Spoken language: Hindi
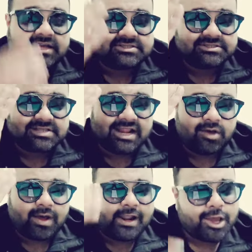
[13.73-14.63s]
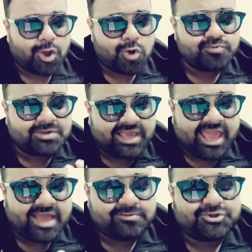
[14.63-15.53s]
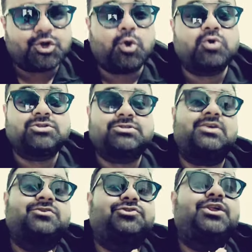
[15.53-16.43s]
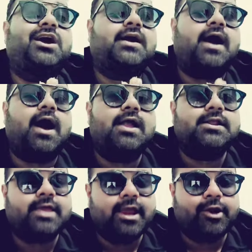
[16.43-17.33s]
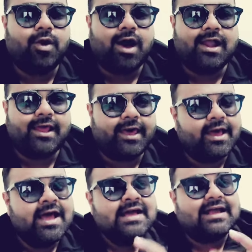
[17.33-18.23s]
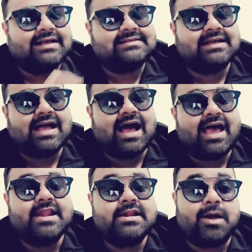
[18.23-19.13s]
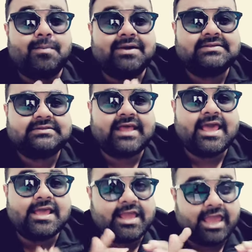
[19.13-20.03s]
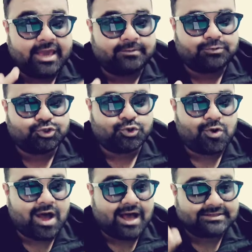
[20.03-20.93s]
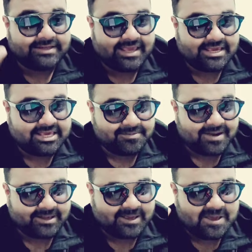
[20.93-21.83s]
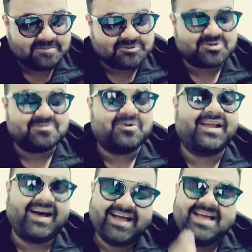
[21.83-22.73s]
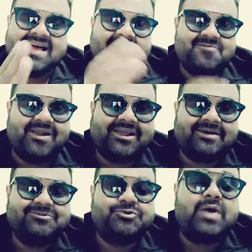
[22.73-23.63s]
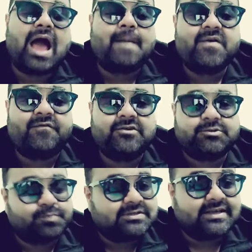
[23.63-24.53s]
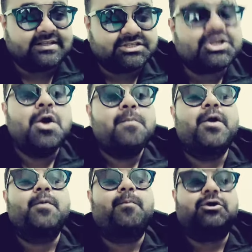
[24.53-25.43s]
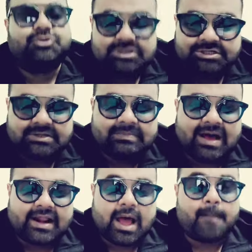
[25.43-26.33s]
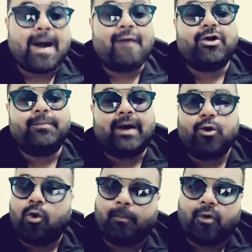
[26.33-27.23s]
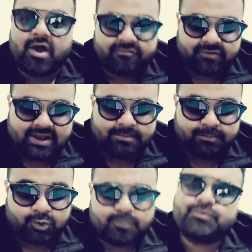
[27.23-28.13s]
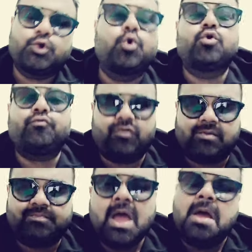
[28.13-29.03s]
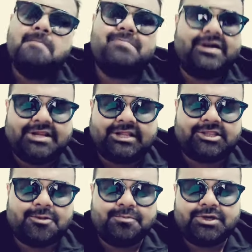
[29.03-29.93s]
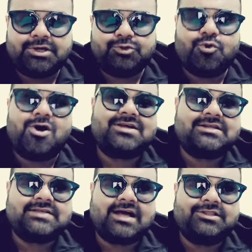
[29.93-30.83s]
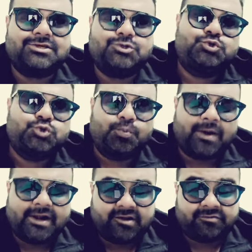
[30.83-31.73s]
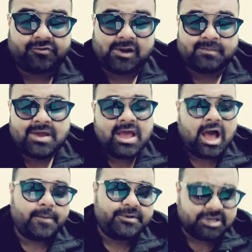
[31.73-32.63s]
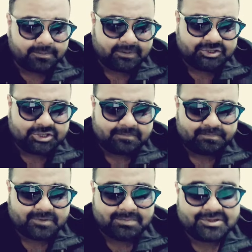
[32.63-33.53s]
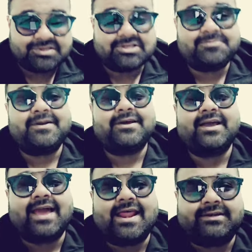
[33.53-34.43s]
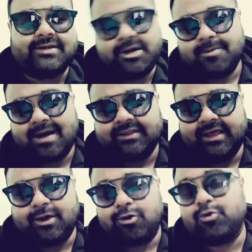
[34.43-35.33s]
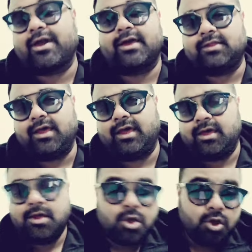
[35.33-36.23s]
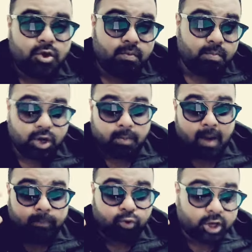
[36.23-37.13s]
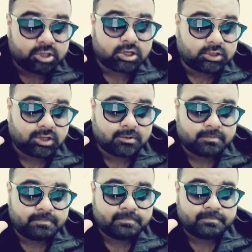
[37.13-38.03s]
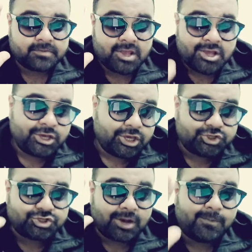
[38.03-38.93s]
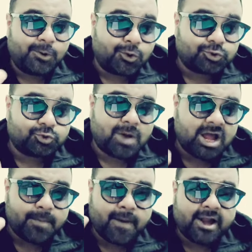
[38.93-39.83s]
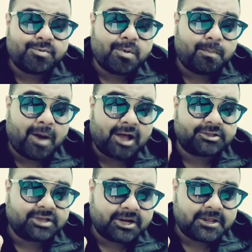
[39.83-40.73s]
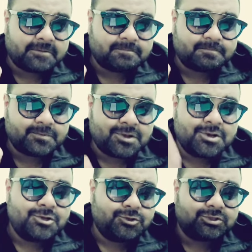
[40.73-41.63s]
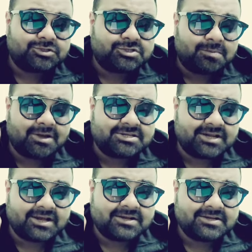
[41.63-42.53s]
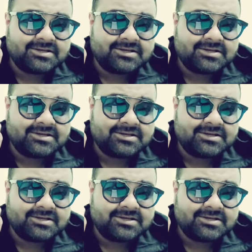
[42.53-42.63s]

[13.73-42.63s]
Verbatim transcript: अस्सलाम वालेकुम केम छो सस्त्रियकाल केड़ो हाल है कसक आए नमस्ते केम छो आज एक ही बार केम छो बोला एंड वेलकम टू एपी फिस्ट प्रेजेंट्स बिग बॉस सीजन 12 पावर्ड बाय ओप्पो एफ नाइन प्रो गुरु फिल्म मणिरत्नम की 2007 की सुपरहिट फिल्म अभिषेक बच्चन बिजनेसमैन का कैरेक्टर निभाते हैं और वो कहते हैं मेरा बापू कहता था कि जब लोग तुम्हारे बारे में बात करें तो समझना